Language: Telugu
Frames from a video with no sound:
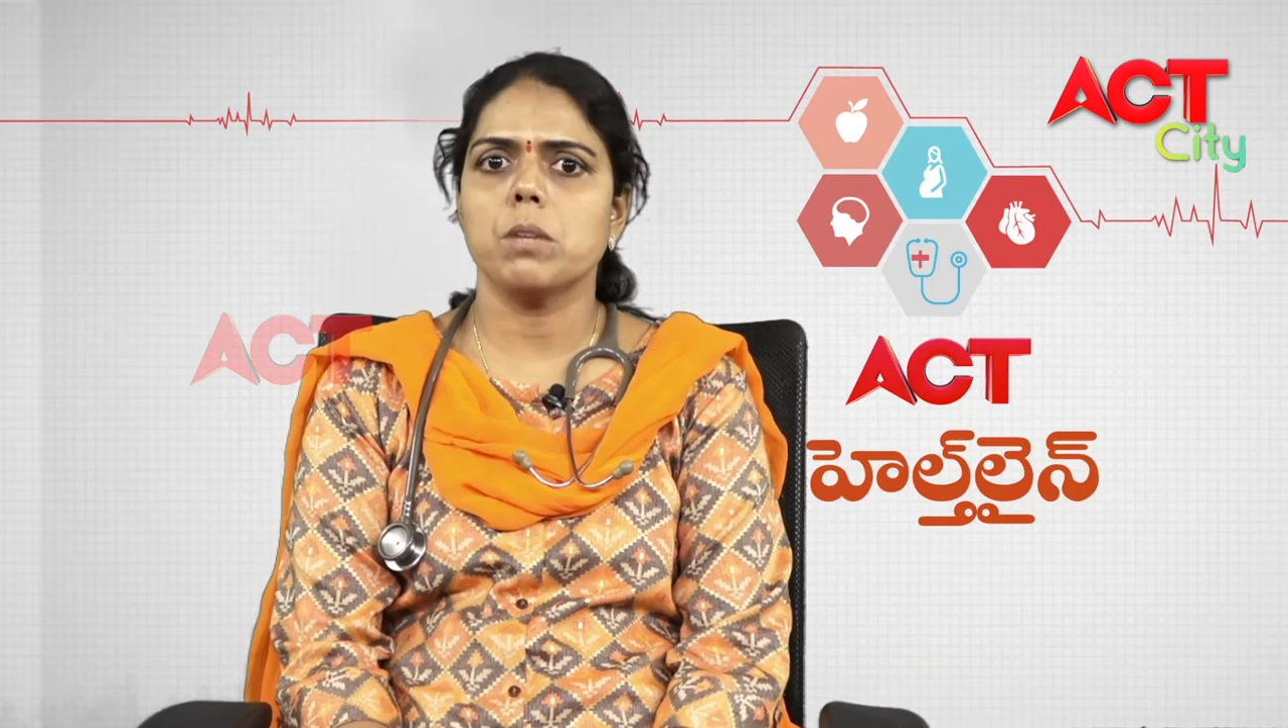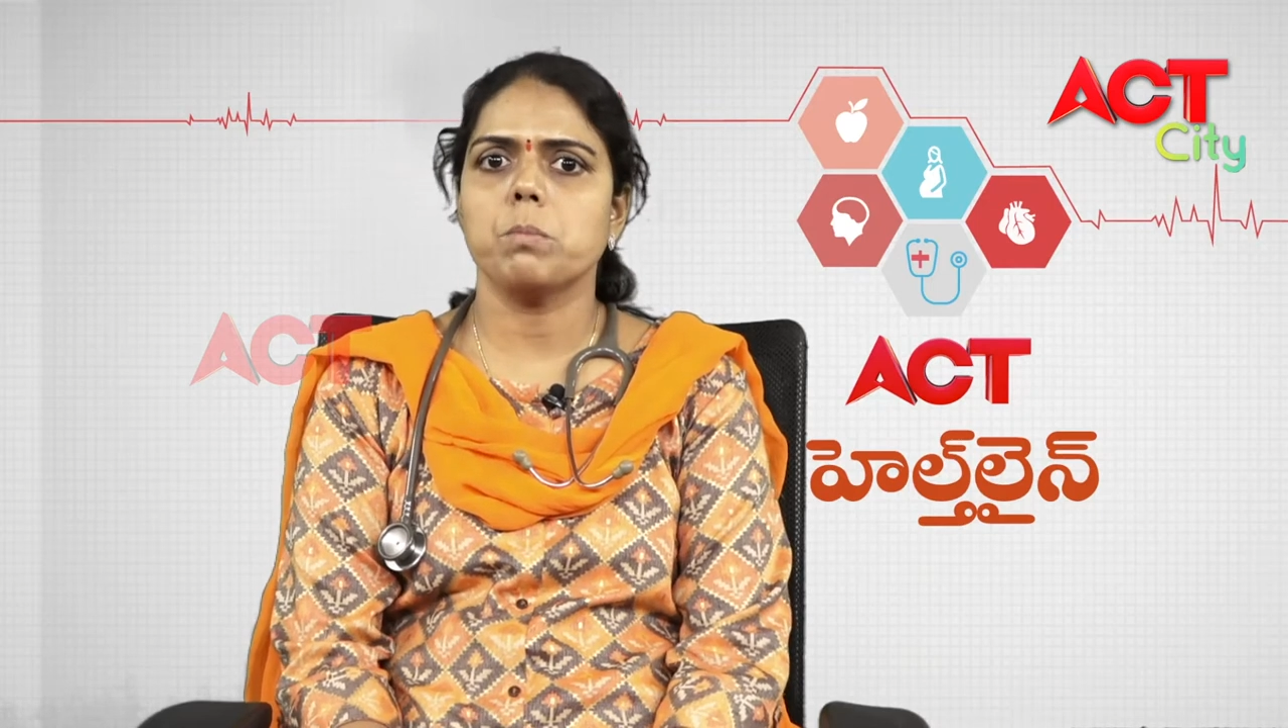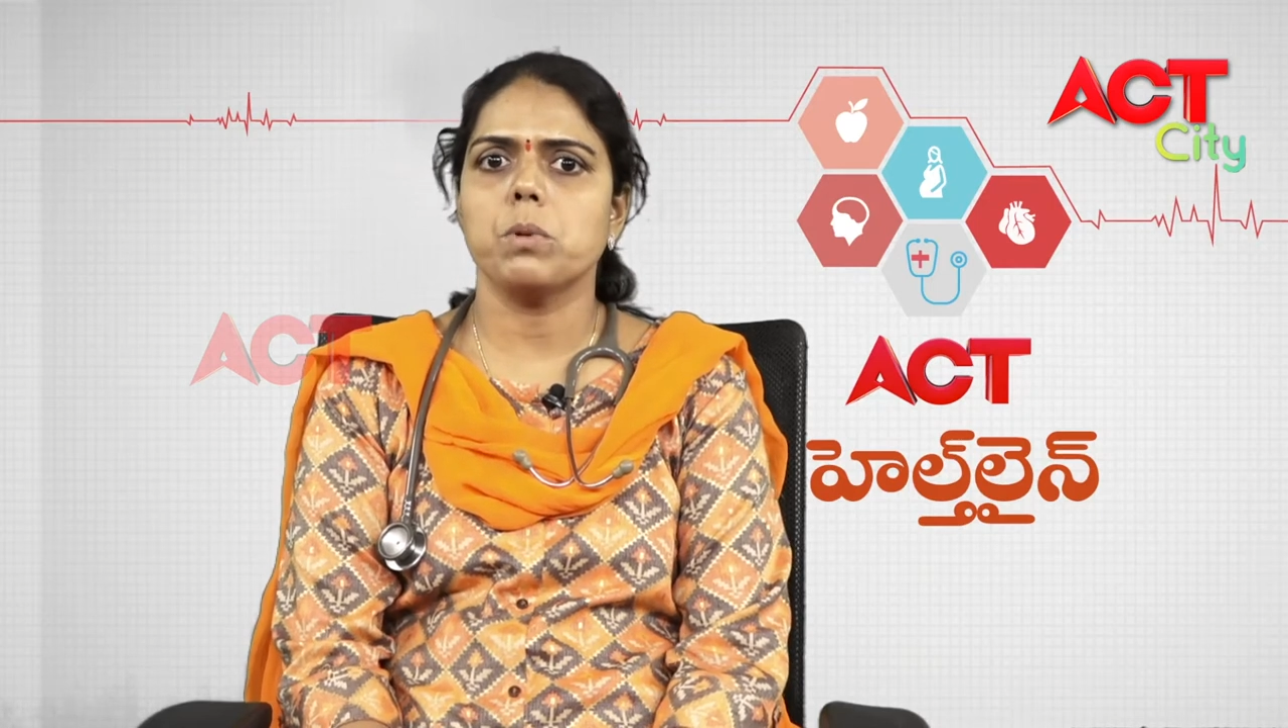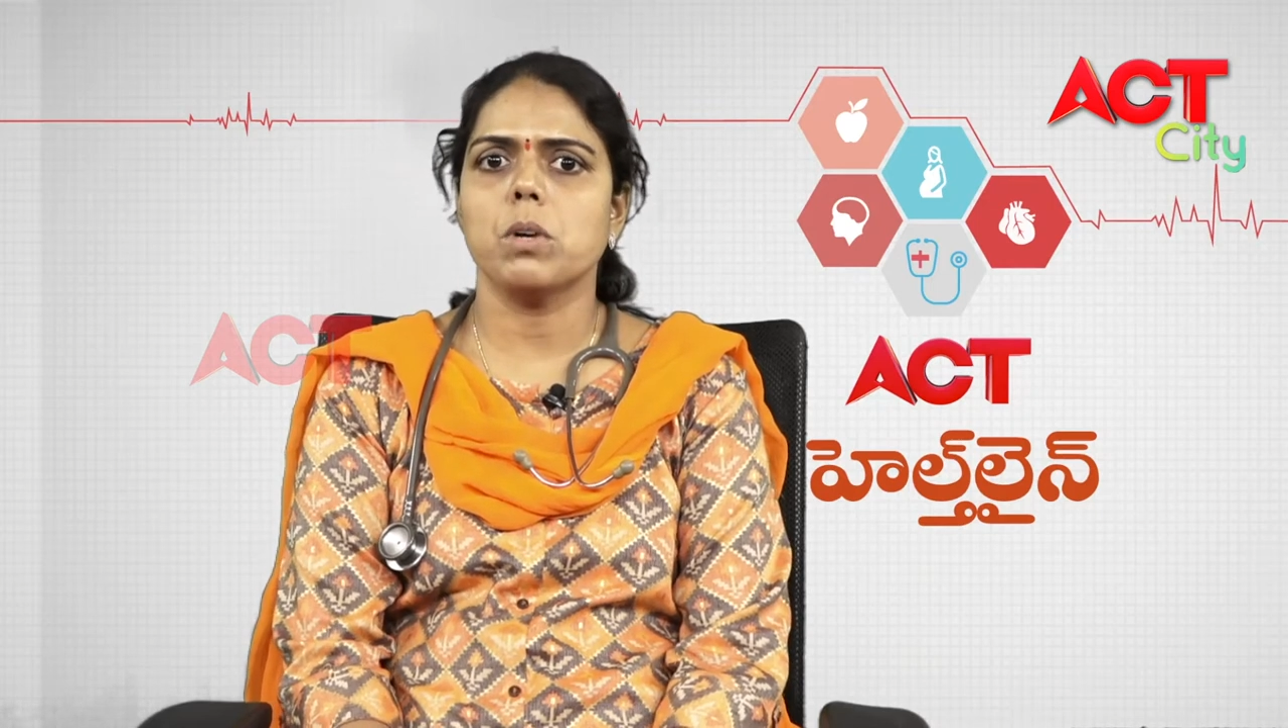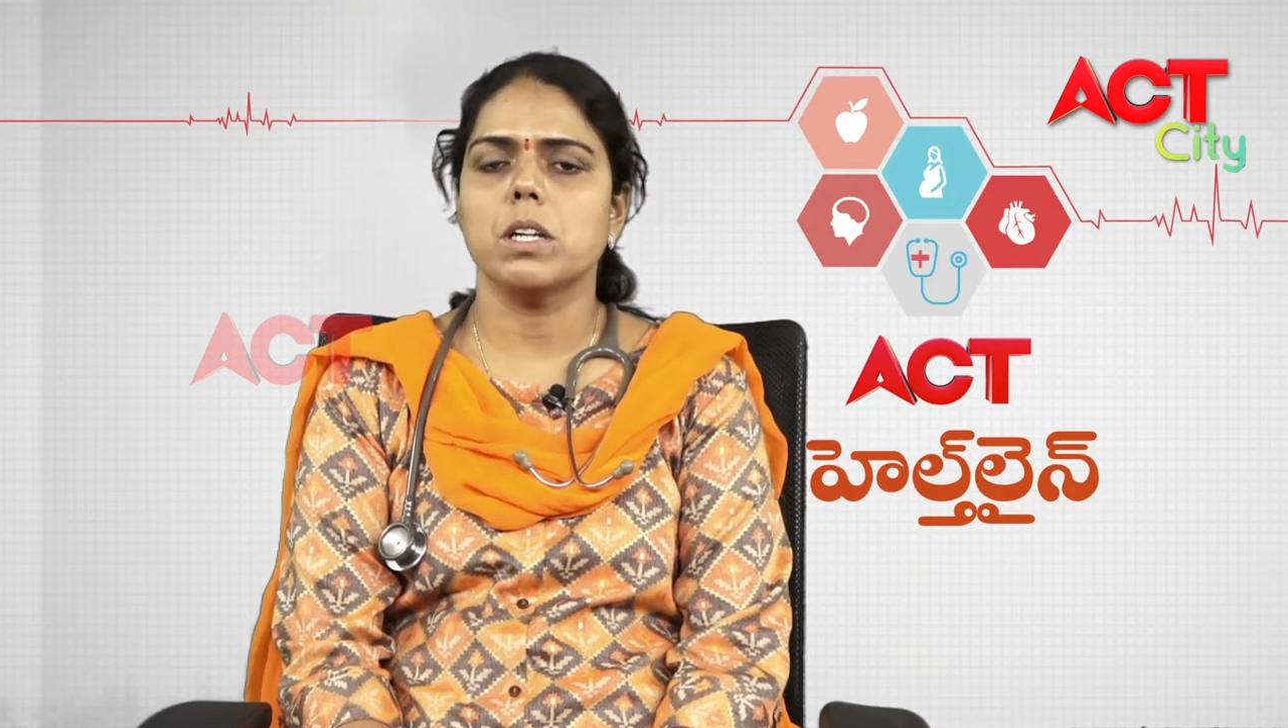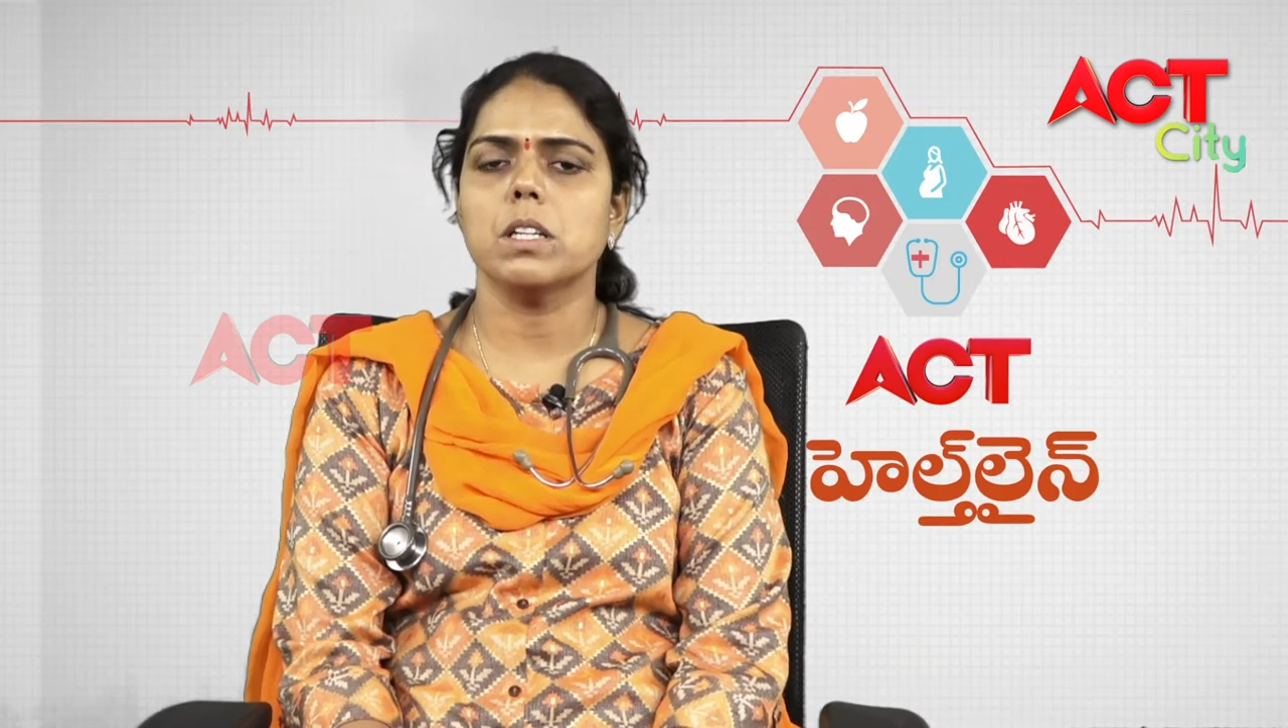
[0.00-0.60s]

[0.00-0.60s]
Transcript: మార్పులు